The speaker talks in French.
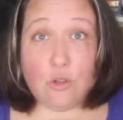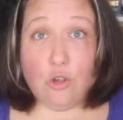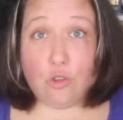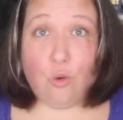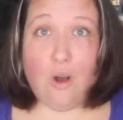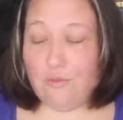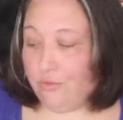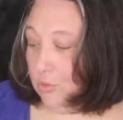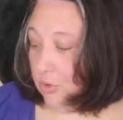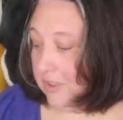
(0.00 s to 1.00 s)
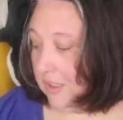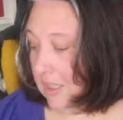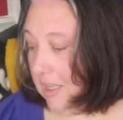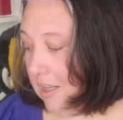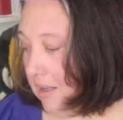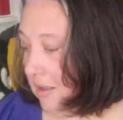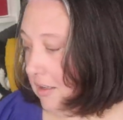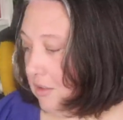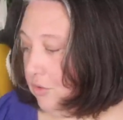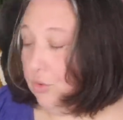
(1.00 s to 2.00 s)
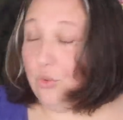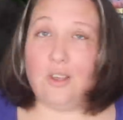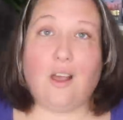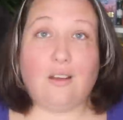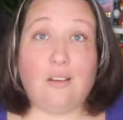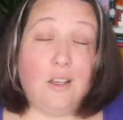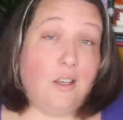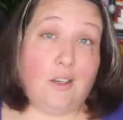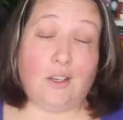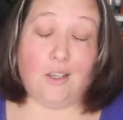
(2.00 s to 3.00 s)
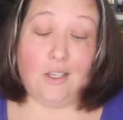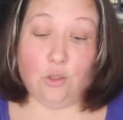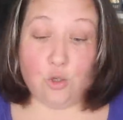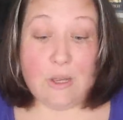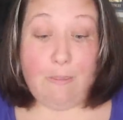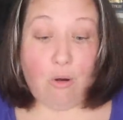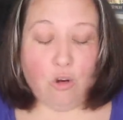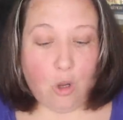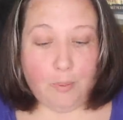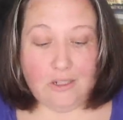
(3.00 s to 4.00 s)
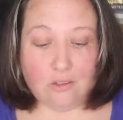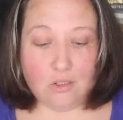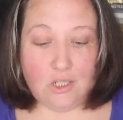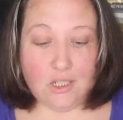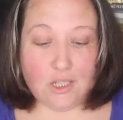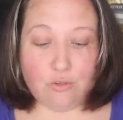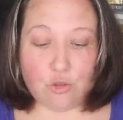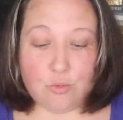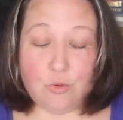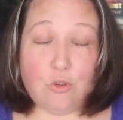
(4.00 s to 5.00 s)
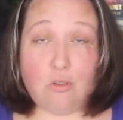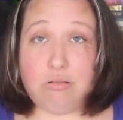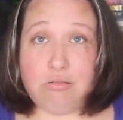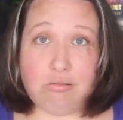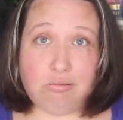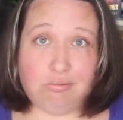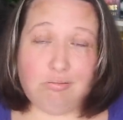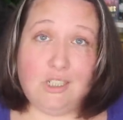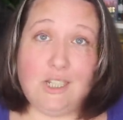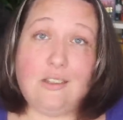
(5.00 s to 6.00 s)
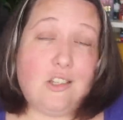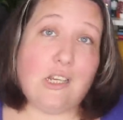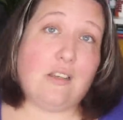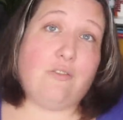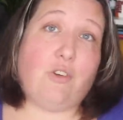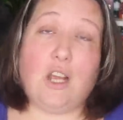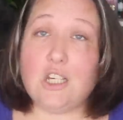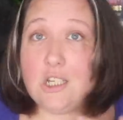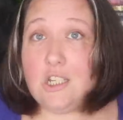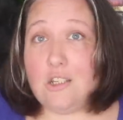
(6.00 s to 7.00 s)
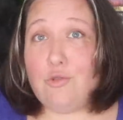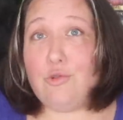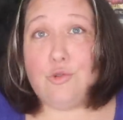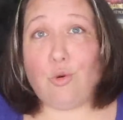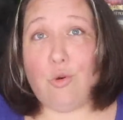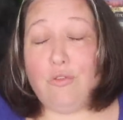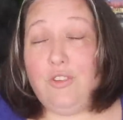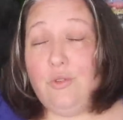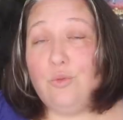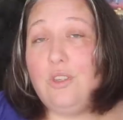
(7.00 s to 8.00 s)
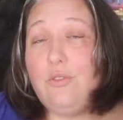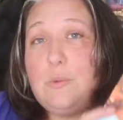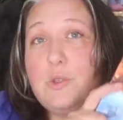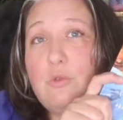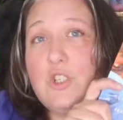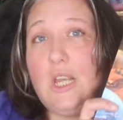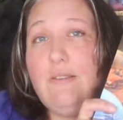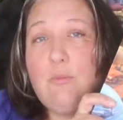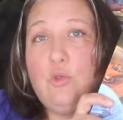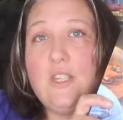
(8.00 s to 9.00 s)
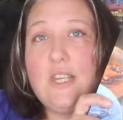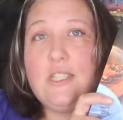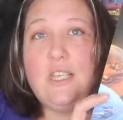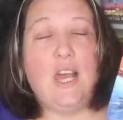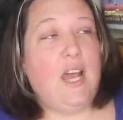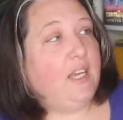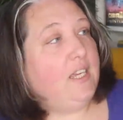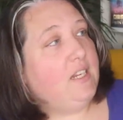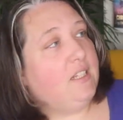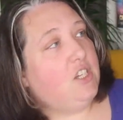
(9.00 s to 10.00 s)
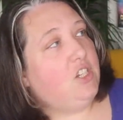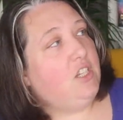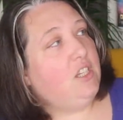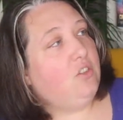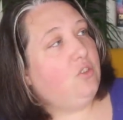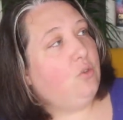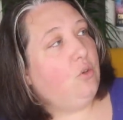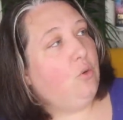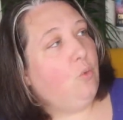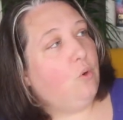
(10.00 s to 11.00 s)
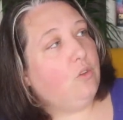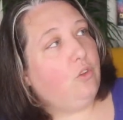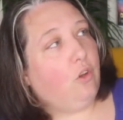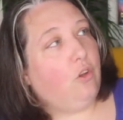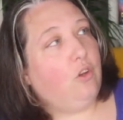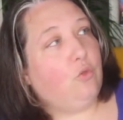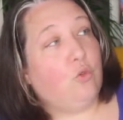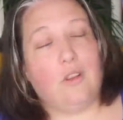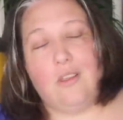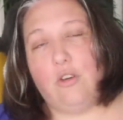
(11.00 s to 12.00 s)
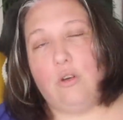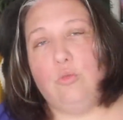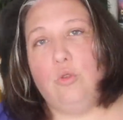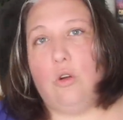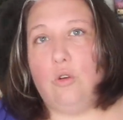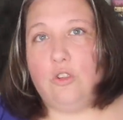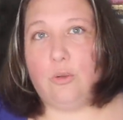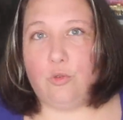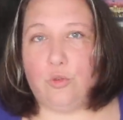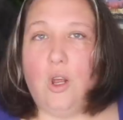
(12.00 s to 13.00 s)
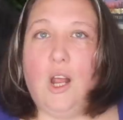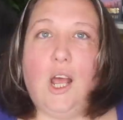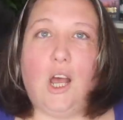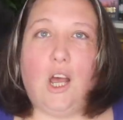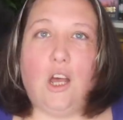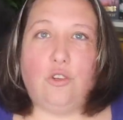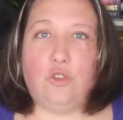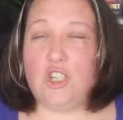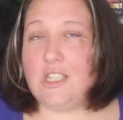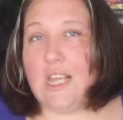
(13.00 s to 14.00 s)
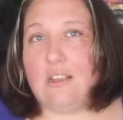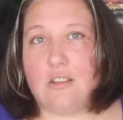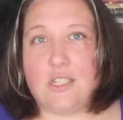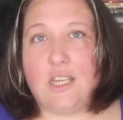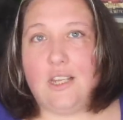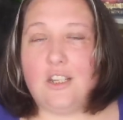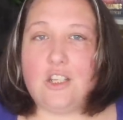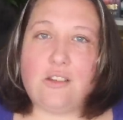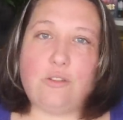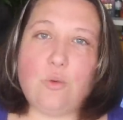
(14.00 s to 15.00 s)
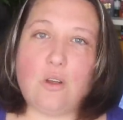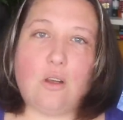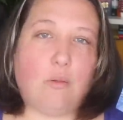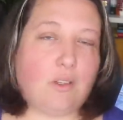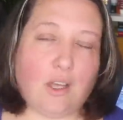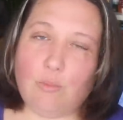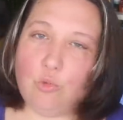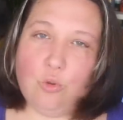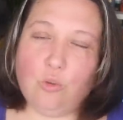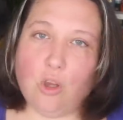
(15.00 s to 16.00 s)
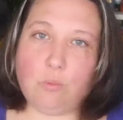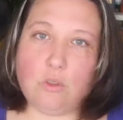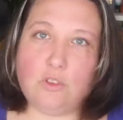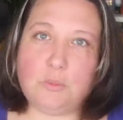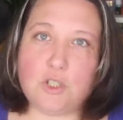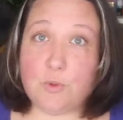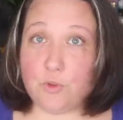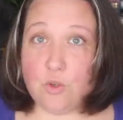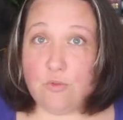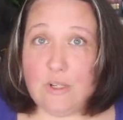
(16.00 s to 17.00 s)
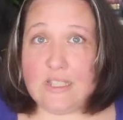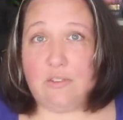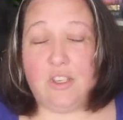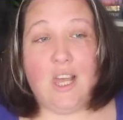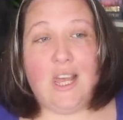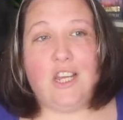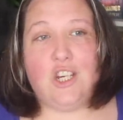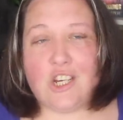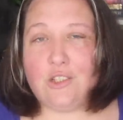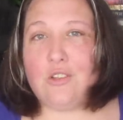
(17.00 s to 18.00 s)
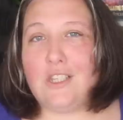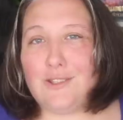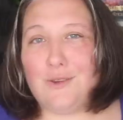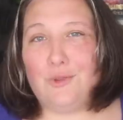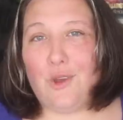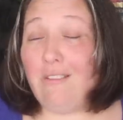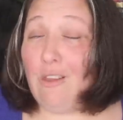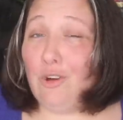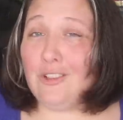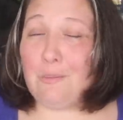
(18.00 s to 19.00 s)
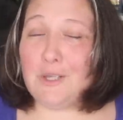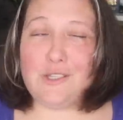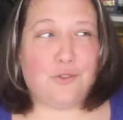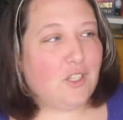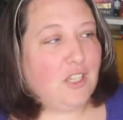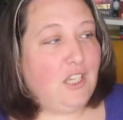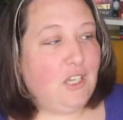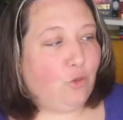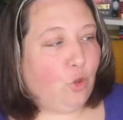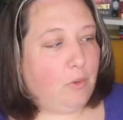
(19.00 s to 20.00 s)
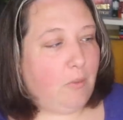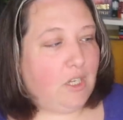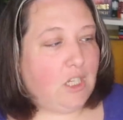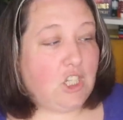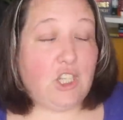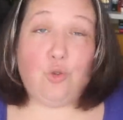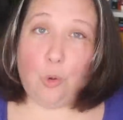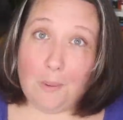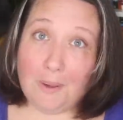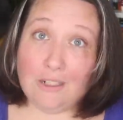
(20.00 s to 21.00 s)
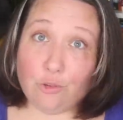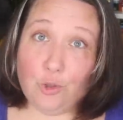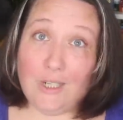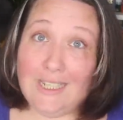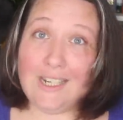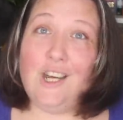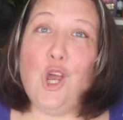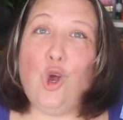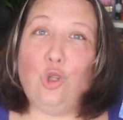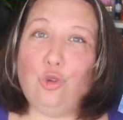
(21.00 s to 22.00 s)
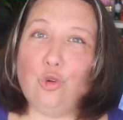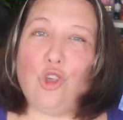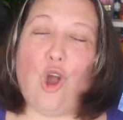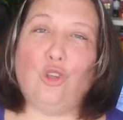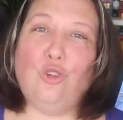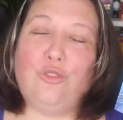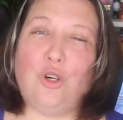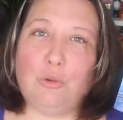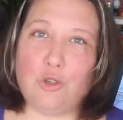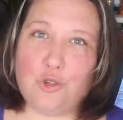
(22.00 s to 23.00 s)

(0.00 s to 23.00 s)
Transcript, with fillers: encore trois à vous montrer, donc un que j'ai pas encore pris le temps de lire et franchement euh, j'ai voilà, j'ai juste trop envie, donc il faut absolument que j'arrive à me le caser. Il s'agit de Le Wanderer, donc Nevermore, le tome 2, euh, de Jessica Tonsen. J'avais eu un très beau coup de cœur pour le tome 1, je pense que vous le savez. J'attendais ce tome 2 avec forte impatience, il est entre mes mains et je n'ai toujours pas pris le temps de le lire. Donc en novembre,